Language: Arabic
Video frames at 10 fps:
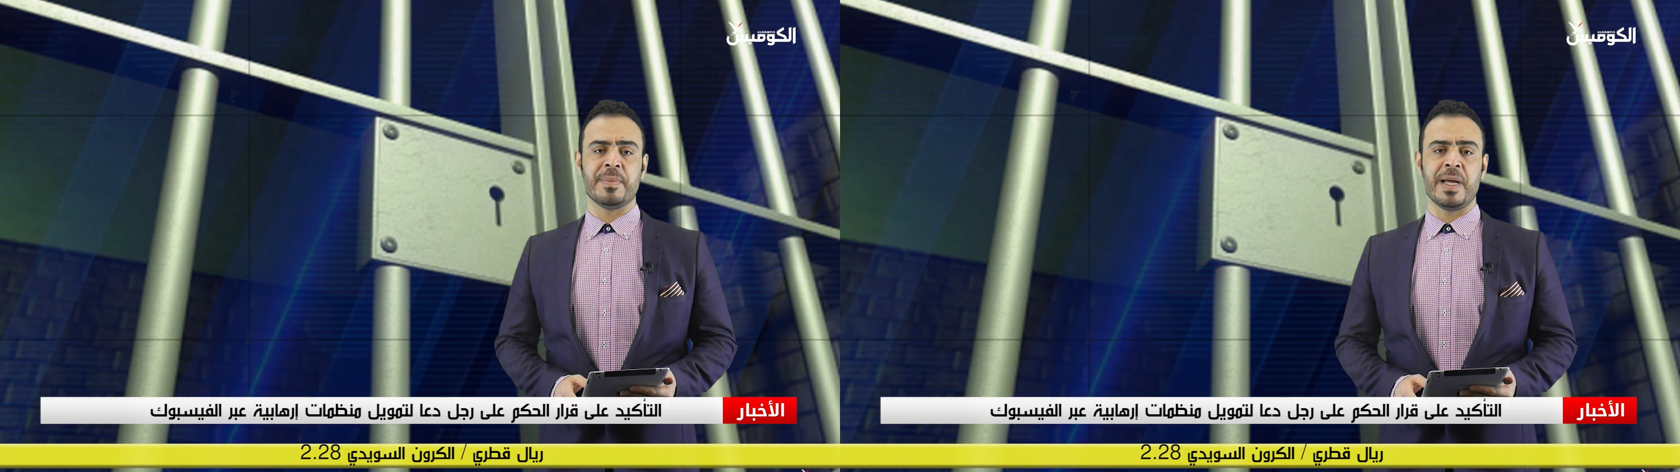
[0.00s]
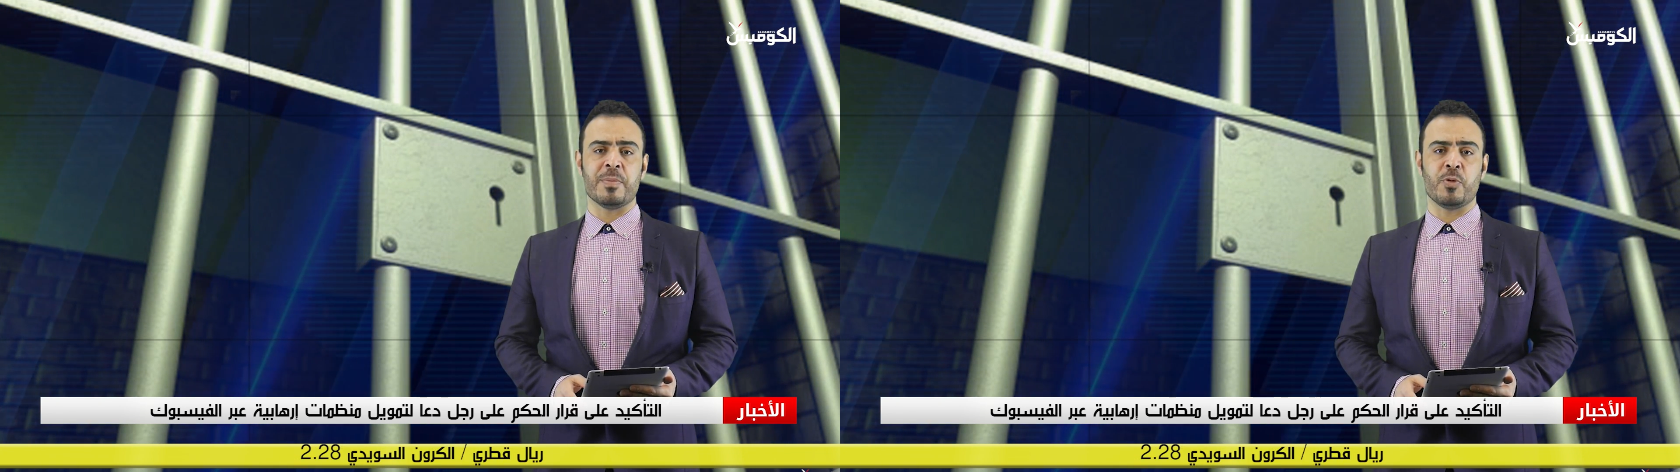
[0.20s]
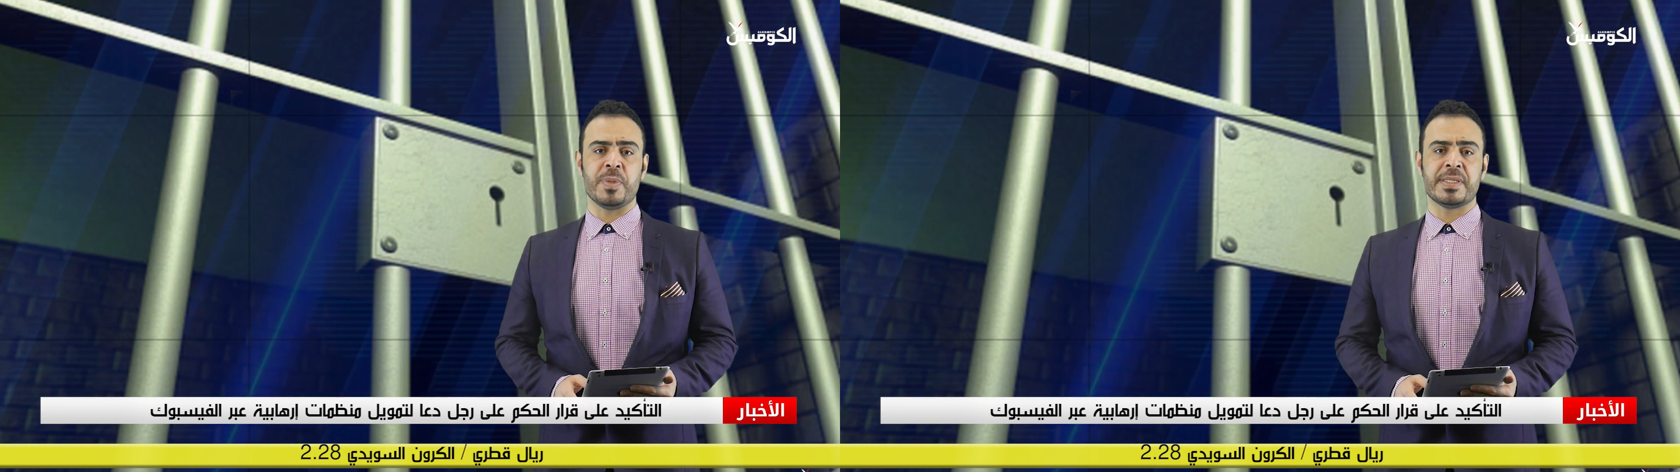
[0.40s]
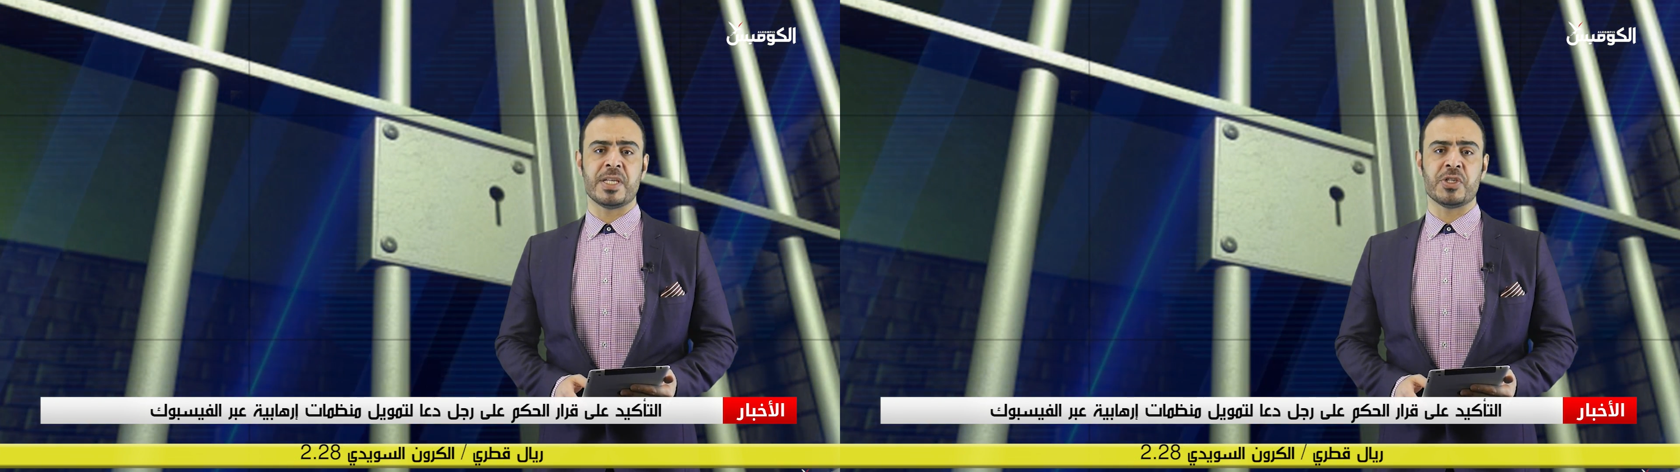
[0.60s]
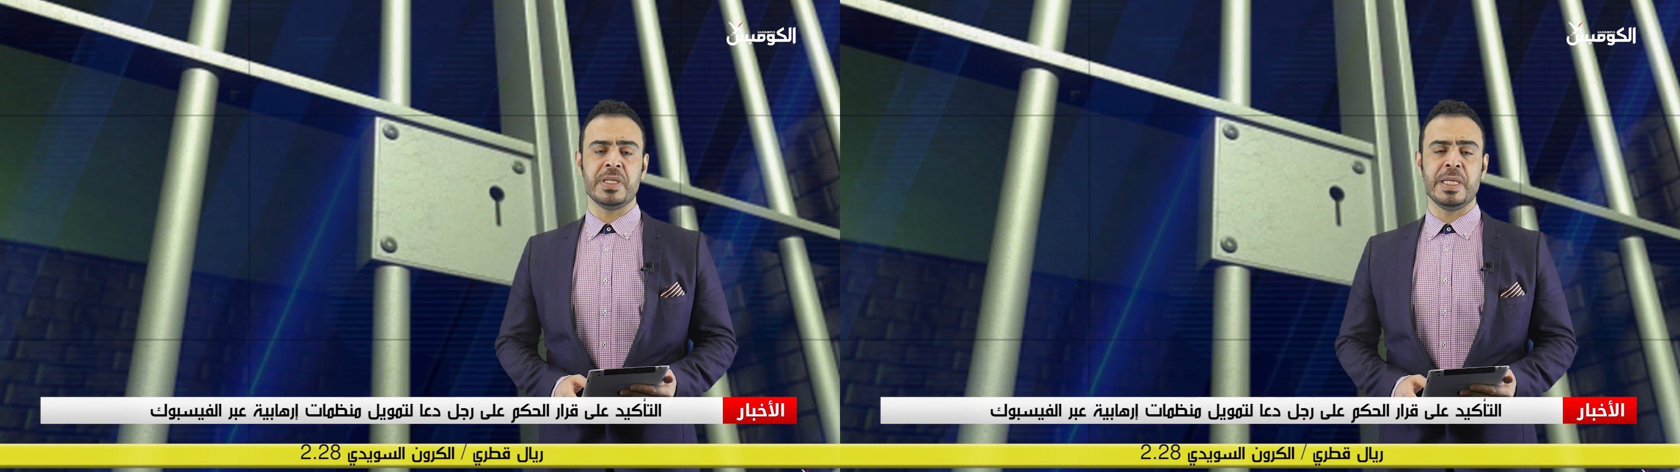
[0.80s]
مالمو
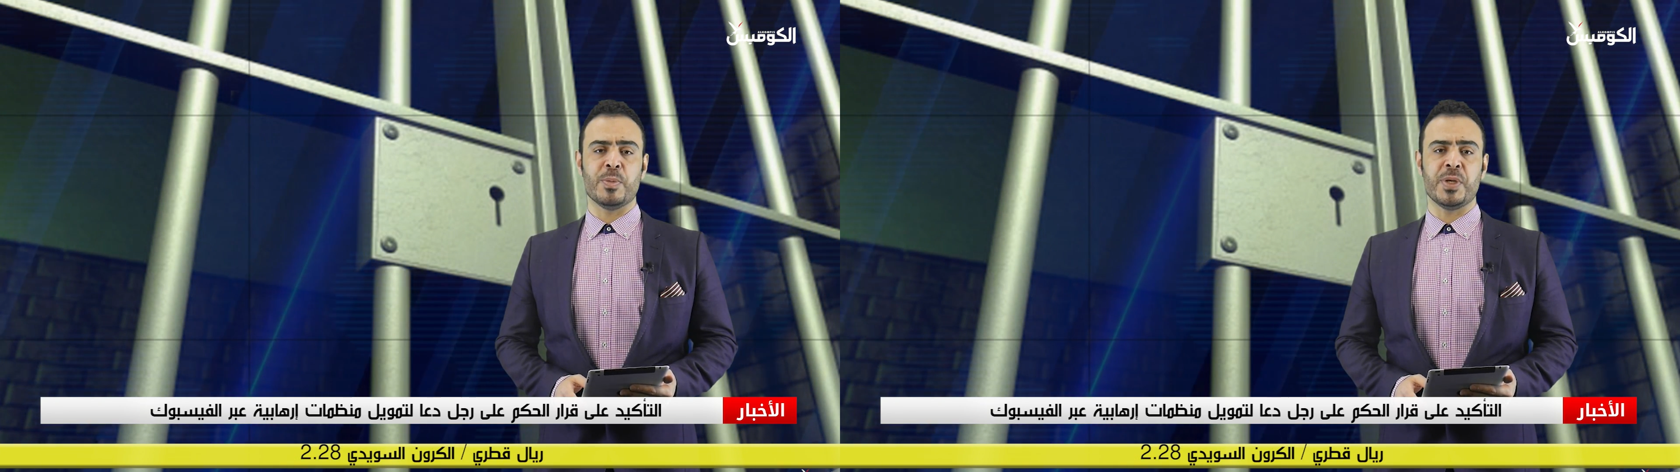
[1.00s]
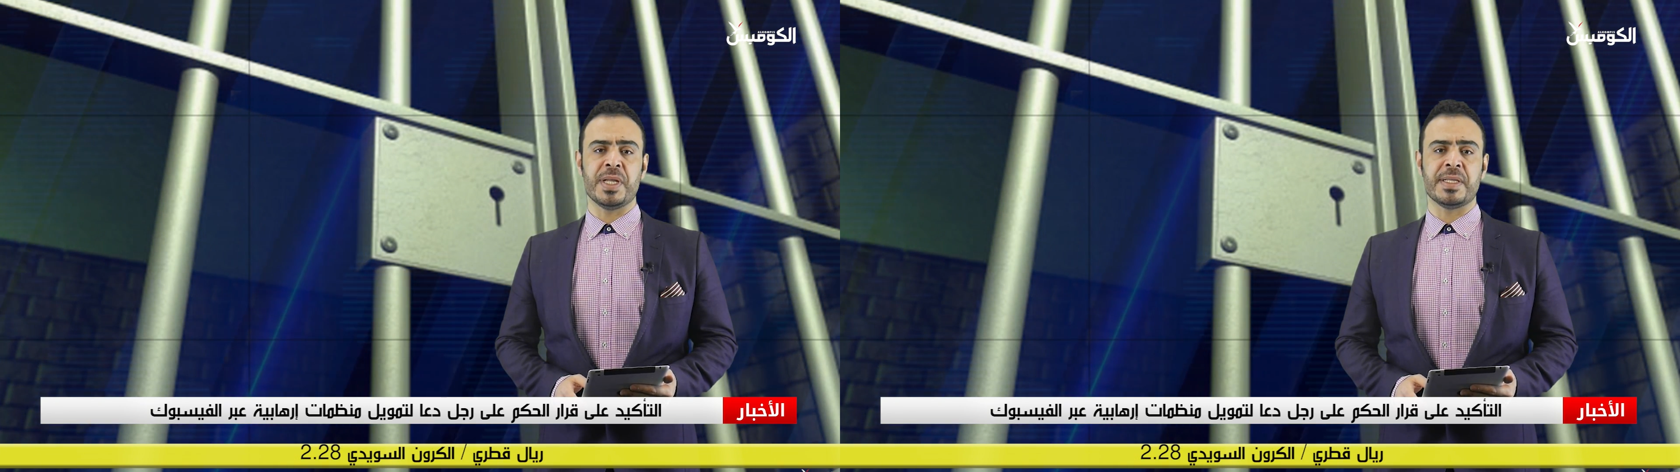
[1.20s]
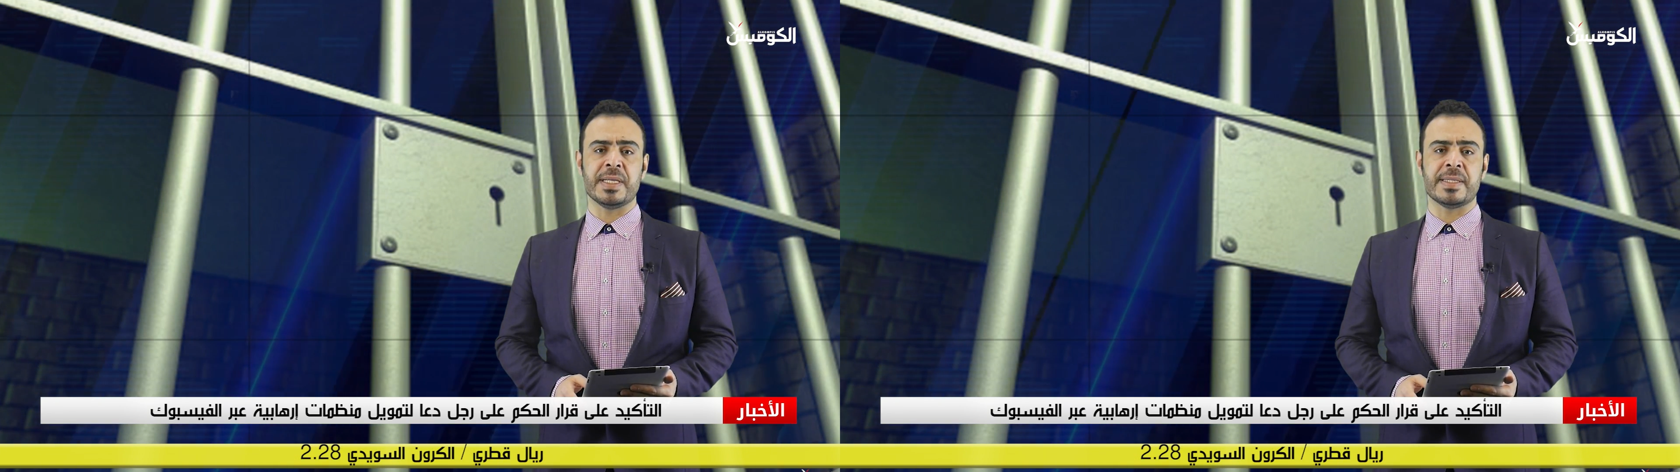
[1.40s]
بالسجن لمدة